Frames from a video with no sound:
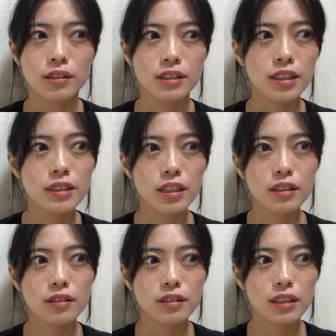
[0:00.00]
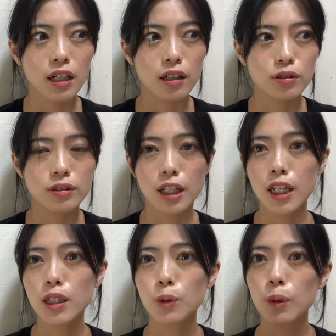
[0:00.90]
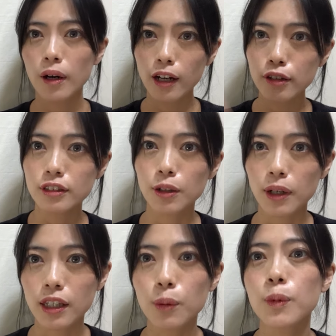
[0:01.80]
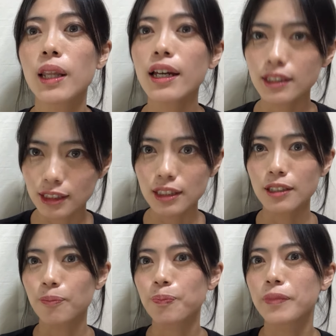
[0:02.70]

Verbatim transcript: 全然なんか誰に怒られるってわけでもないし、